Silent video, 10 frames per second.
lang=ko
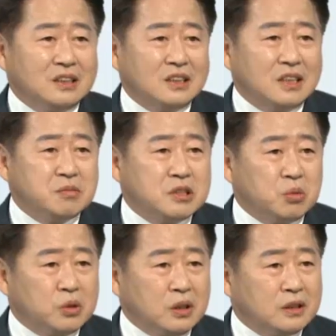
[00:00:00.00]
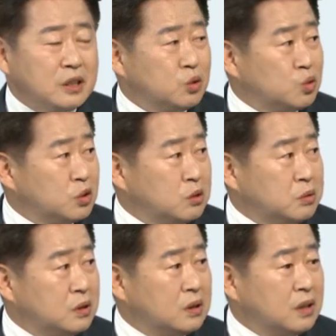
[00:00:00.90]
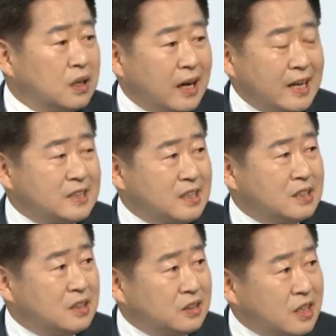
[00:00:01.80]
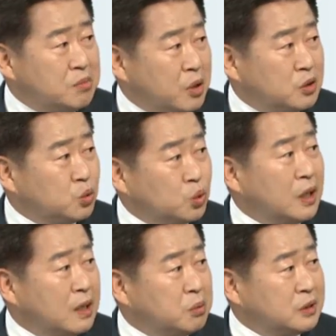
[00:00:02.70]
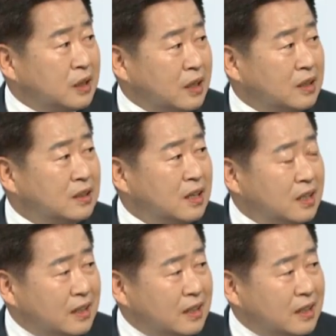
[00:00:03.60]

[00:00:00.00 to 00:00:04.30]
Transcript: 2035년 탄소 중립을 아시아에서는 제일 먼저 도달해보자라는